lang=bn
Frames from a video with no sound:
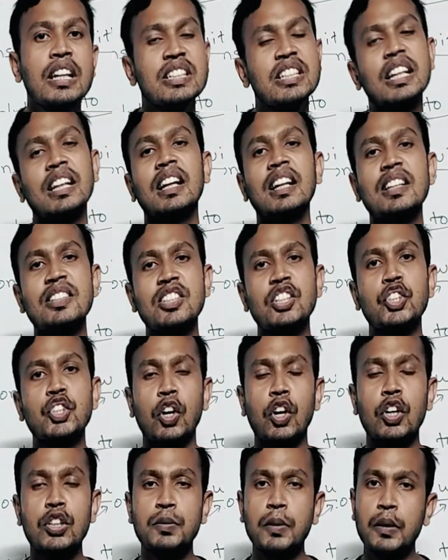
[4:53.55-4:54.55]
সেই ক্লাসটি
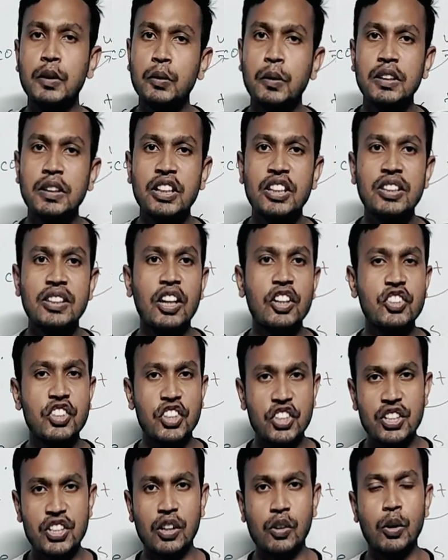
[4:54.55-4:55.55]
সহজভাবে তোমাদের দেওয়ার
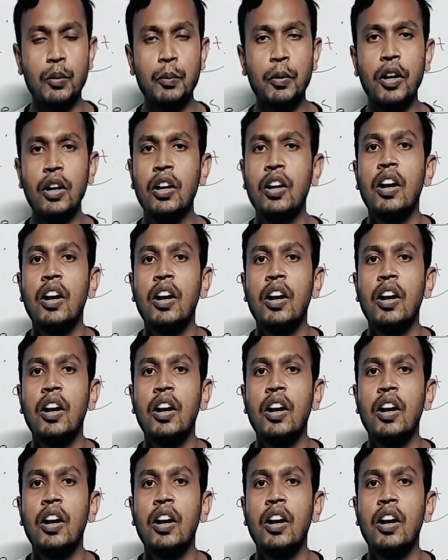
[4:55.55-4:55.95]
চেষ্টা করব